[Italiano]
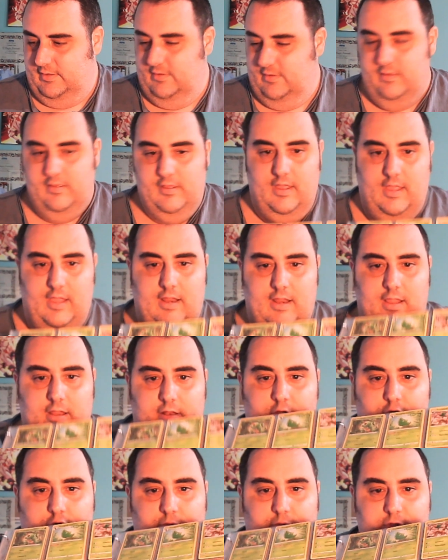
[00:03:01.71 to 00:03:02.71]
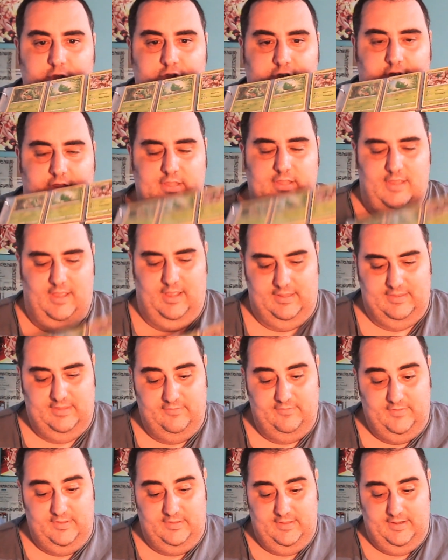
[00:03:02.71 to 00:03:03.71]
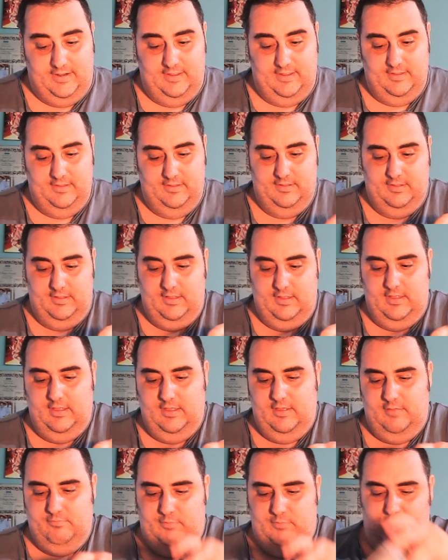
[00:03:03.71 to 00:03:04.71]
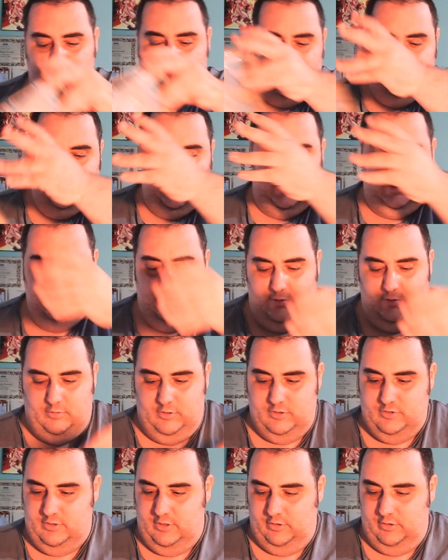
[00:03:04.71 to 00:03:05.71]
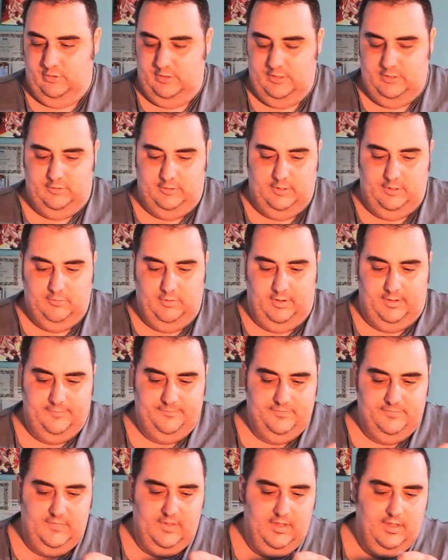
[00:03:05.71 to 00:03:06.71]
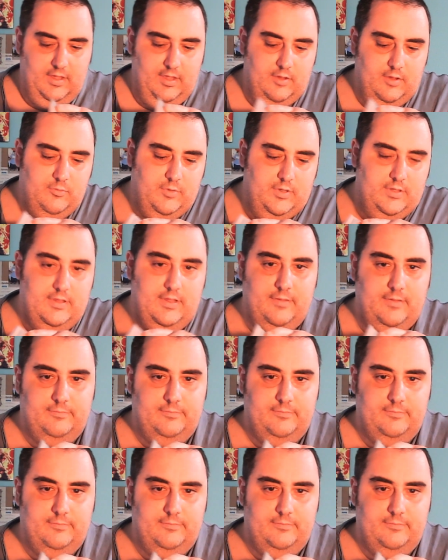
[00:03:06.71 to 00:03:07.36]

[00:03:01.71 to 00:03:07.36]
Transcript: e li ho cominciati a dividere ma soltanto in questo raccoglitore qua quindi